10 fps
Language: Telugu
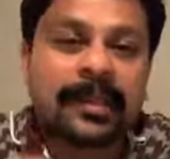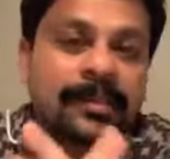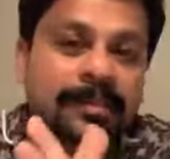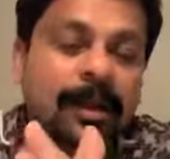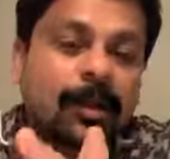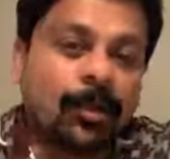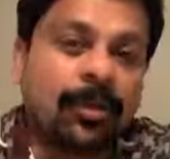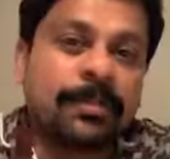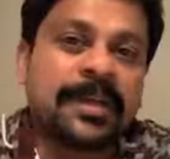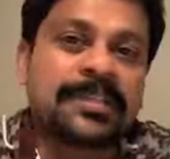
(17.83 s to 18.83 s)
అతి
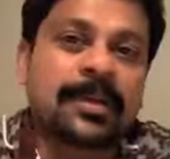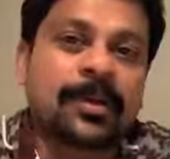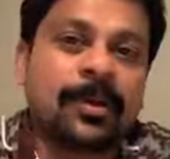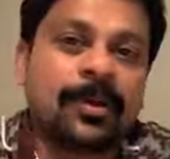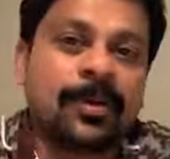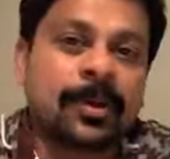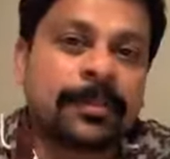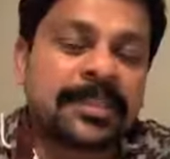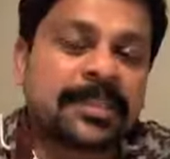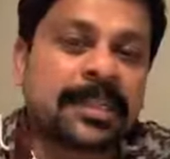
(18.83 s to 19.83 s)
తక్కువ బడ్జెట్లో ఒక
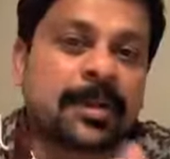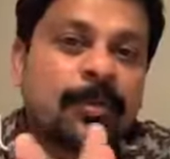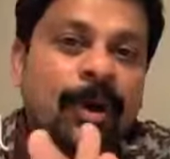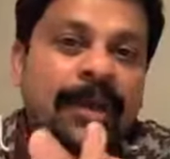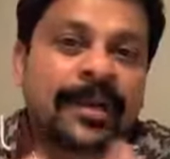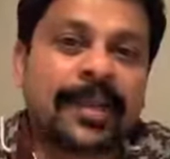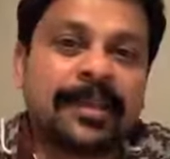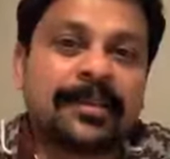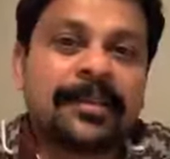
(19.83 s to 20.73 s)
మంచి క్వాలిటీ